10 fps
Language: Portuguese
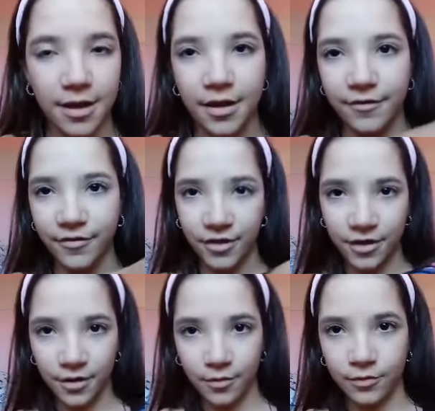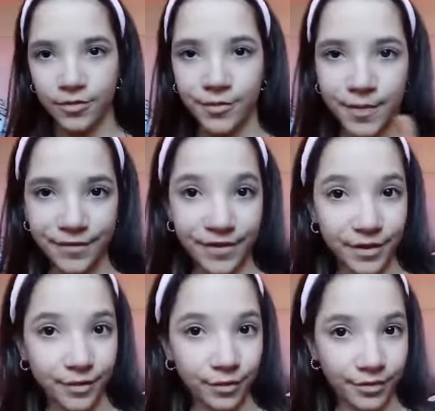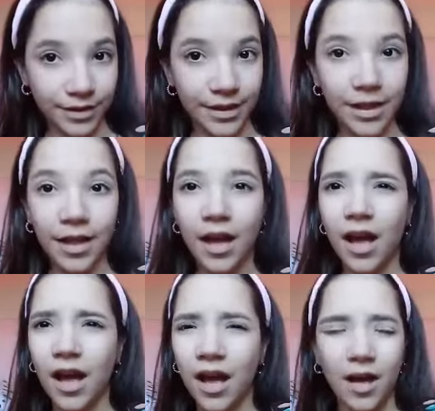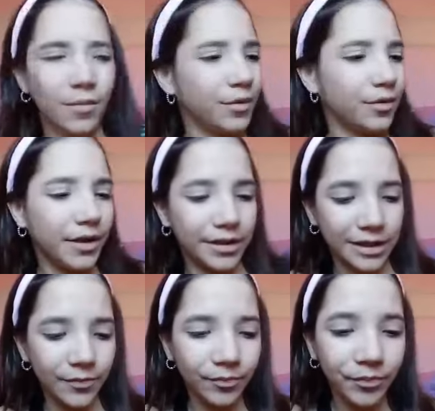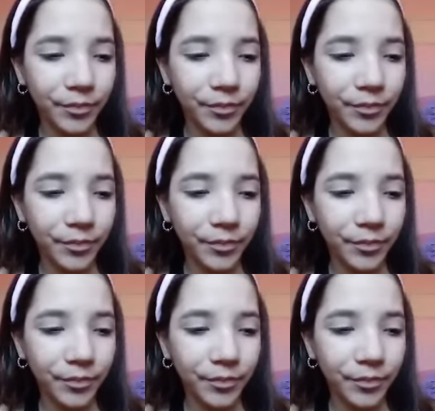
Ever, que eu uso pra vida toda. Muito linda.